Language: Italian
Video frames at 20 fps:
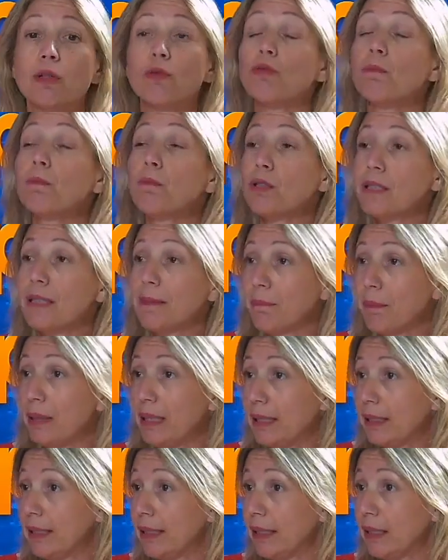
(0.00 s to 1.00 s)
gruppo San
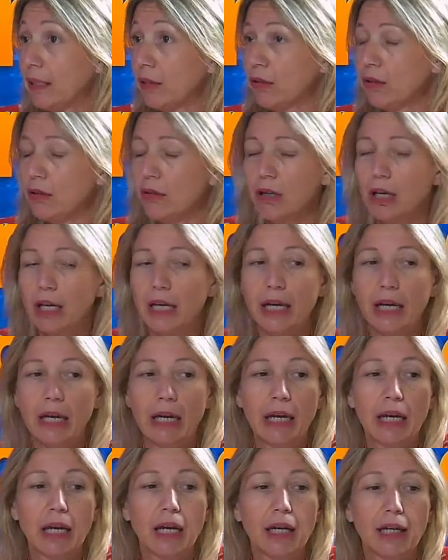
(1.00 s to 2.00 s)
Pellegrino,
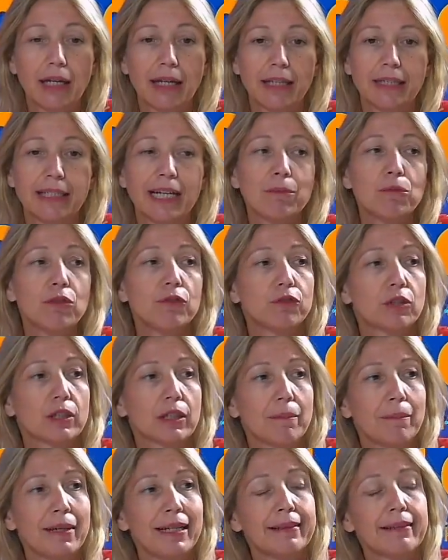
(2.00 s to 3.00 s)
che crediamo
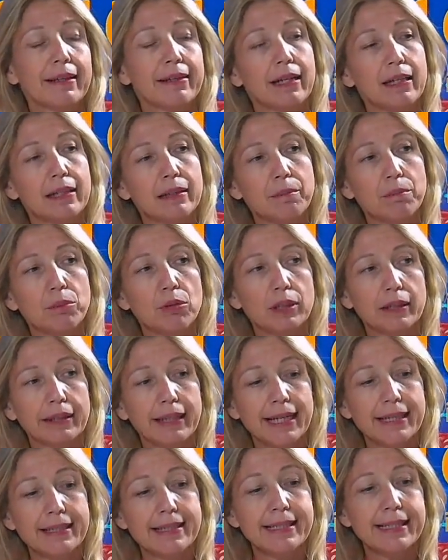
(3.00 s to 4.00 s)
fortemente
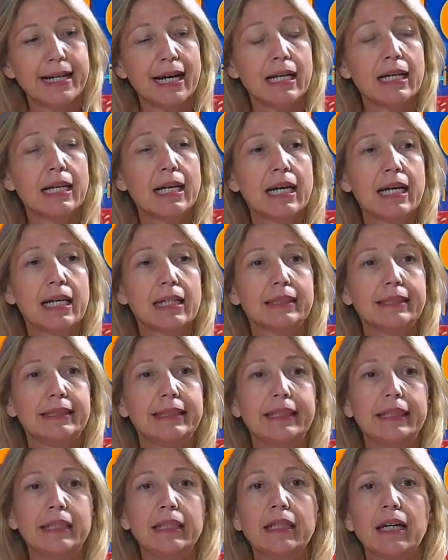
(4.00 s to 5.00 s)
nell'importanza
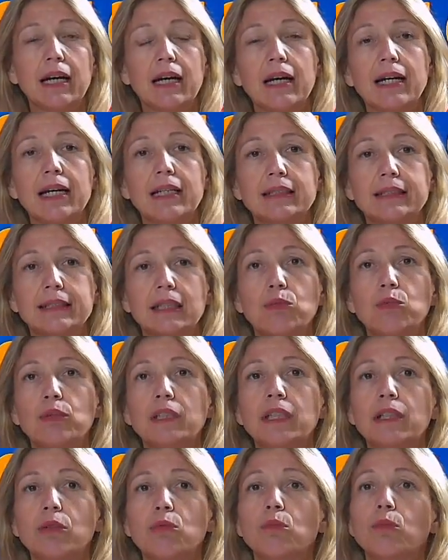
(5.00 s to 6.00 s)
di eh,
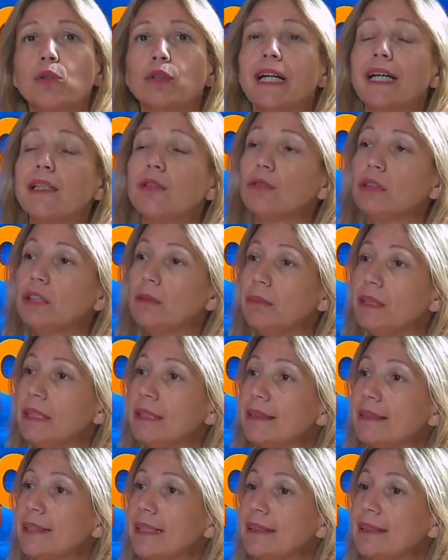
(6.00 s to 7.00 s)
seguire un modello di
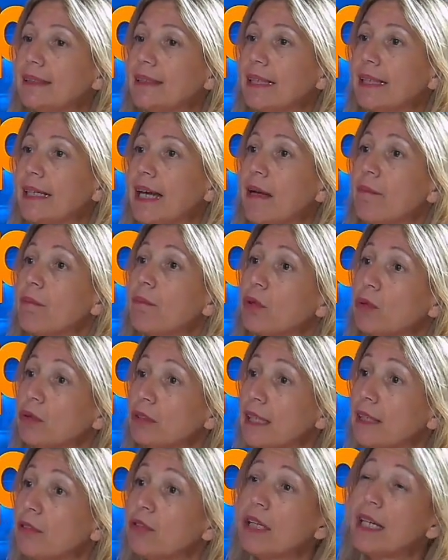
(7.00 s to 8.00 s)
business che è
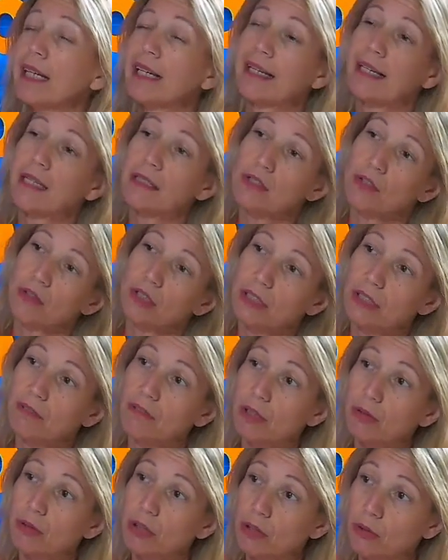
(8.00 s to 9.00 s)
improntato alla creazione di
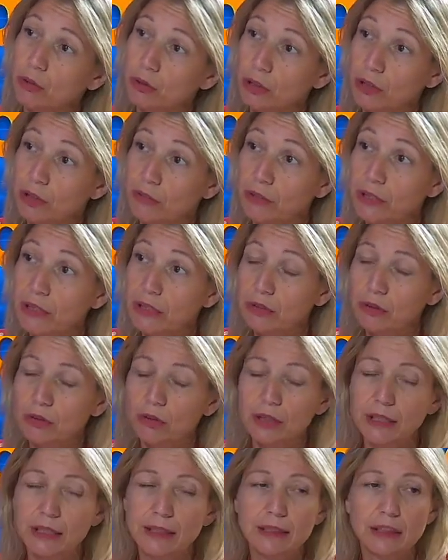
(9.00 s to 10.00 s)
valore condiviso,
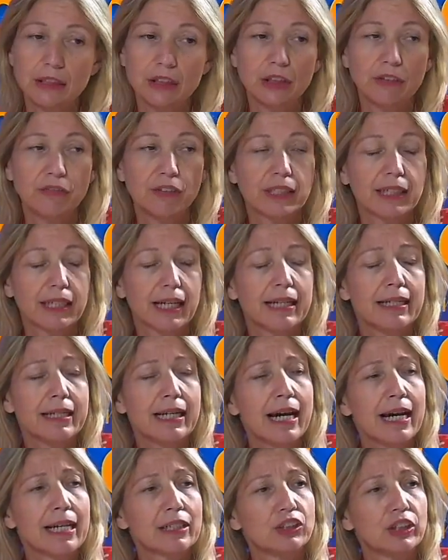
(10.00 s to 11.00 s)
che mm-hmm. significa
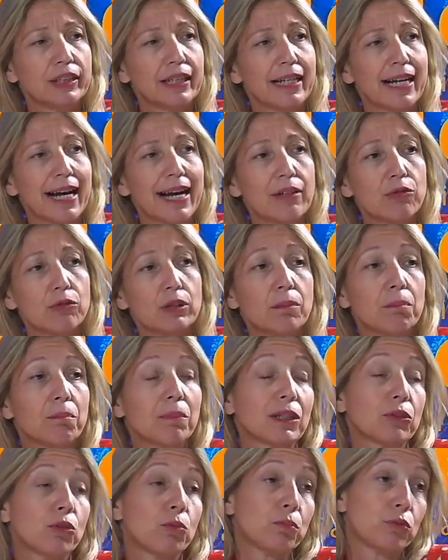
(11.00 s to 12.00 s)
generare un
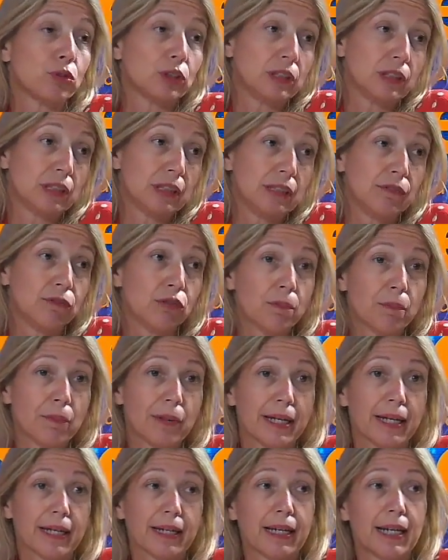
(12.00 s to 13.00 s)
impatto positivo
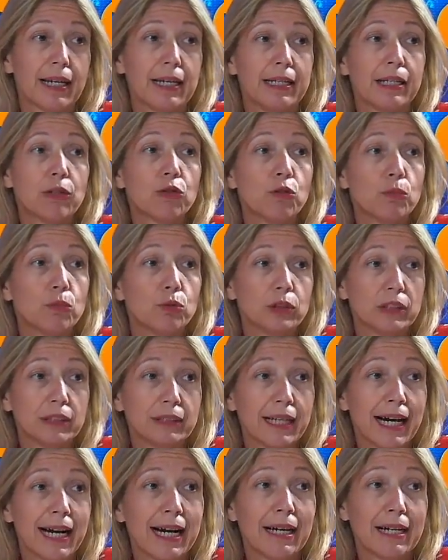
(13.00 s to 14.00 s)
per le
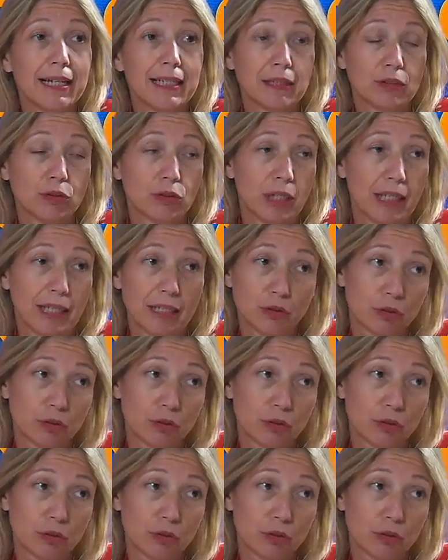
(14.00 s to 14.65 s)
comunità e, le so- e la